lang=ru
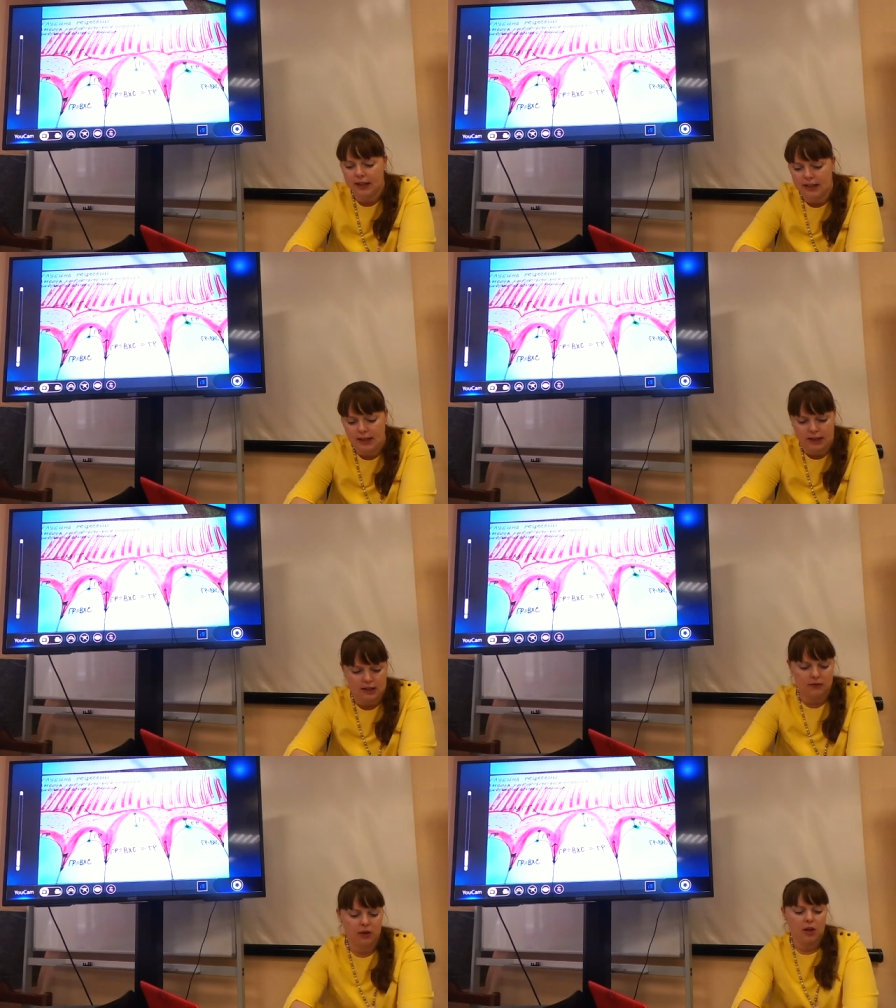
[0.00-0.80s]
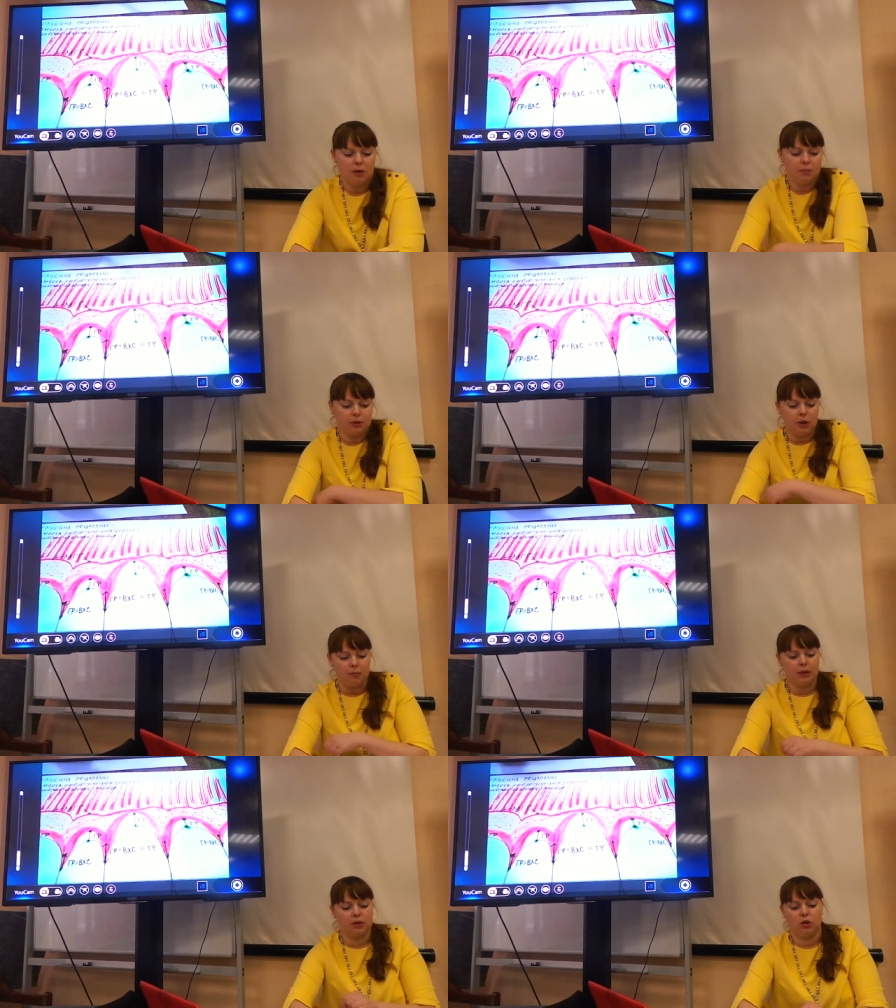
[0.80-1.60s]
разрезов, было
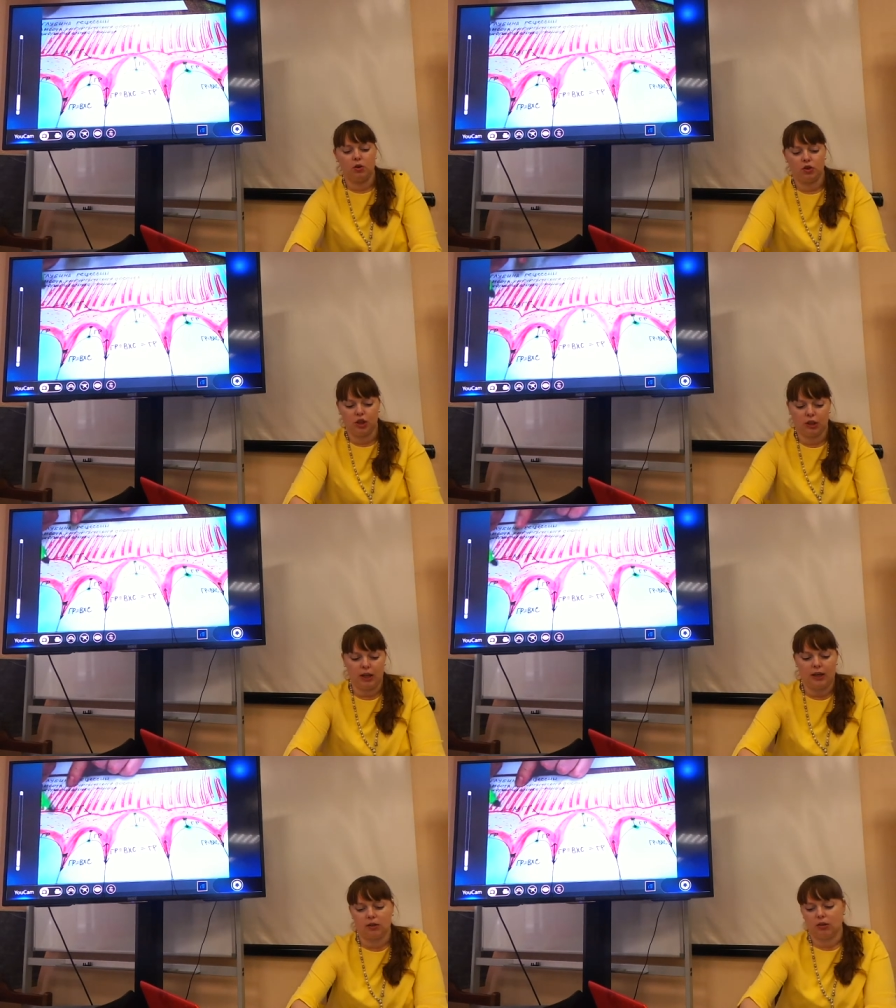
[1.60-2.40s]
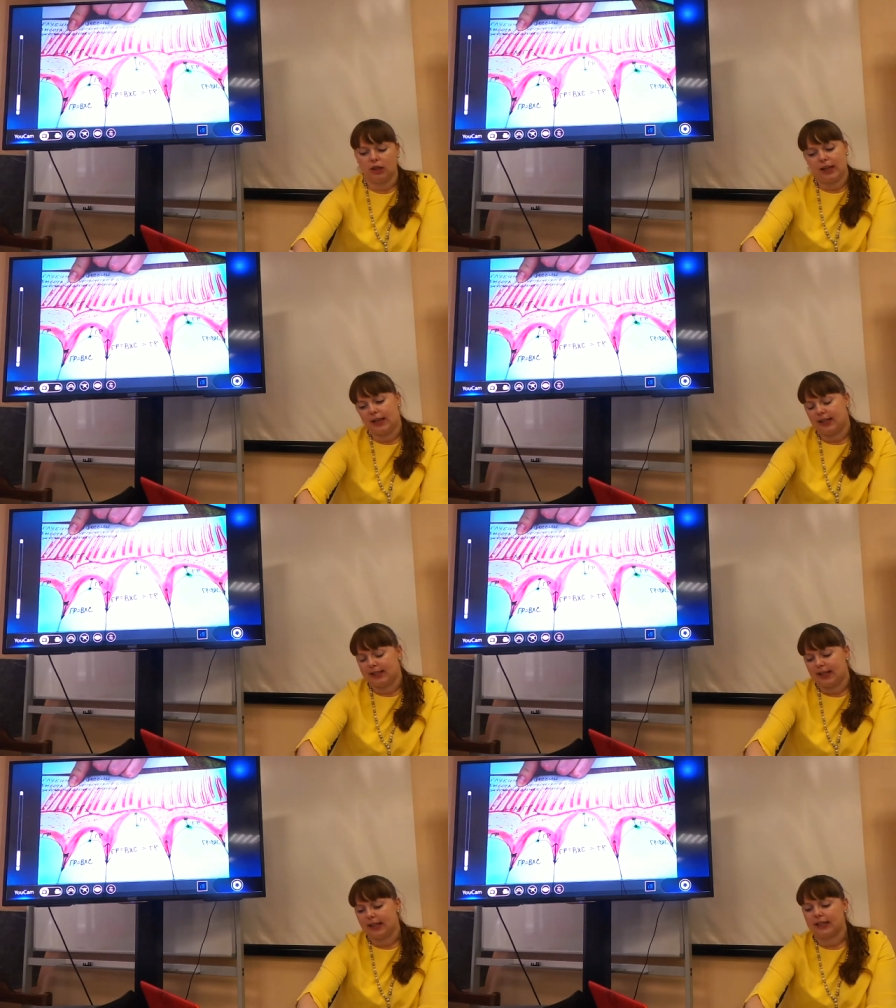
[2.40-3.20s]
предложено Зукели
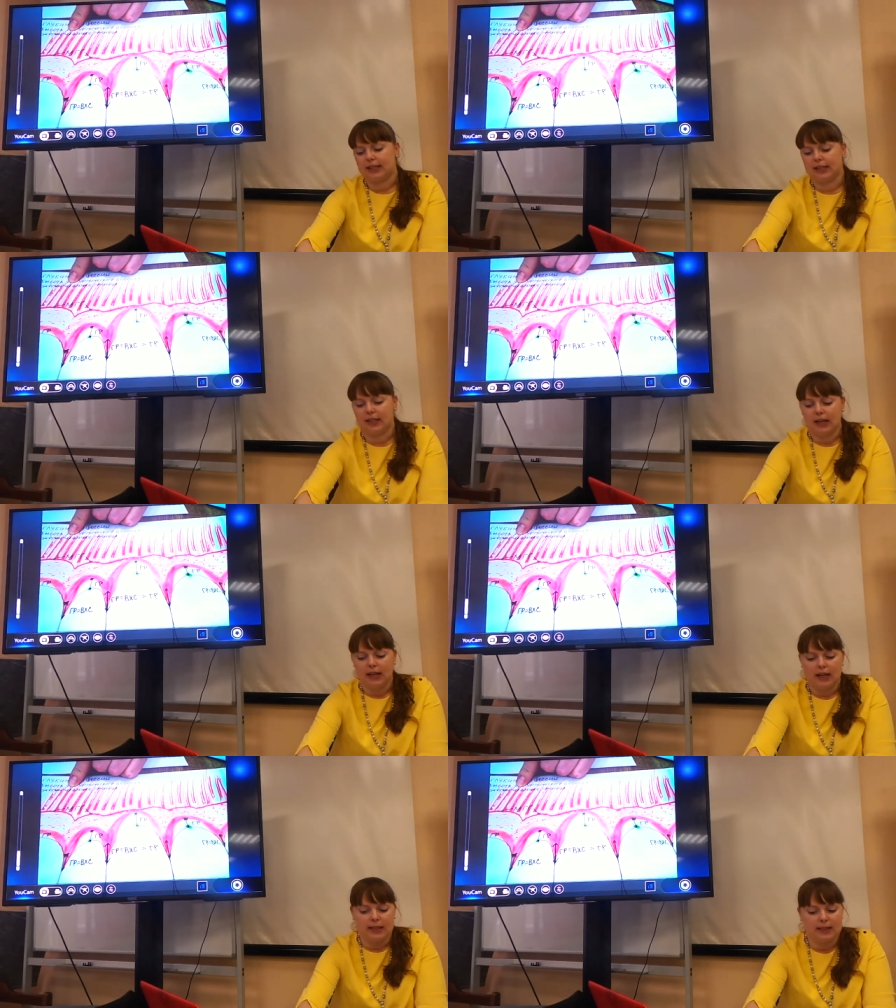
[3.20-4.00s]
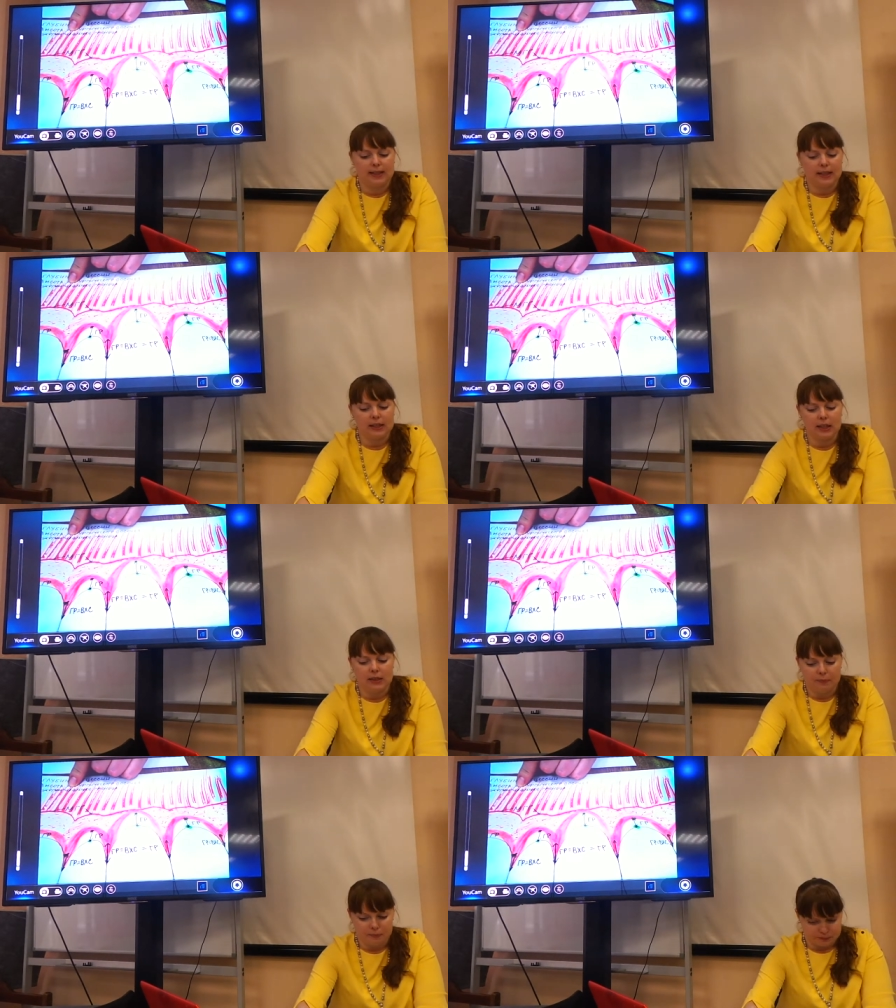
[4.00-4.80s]
Санктис сделать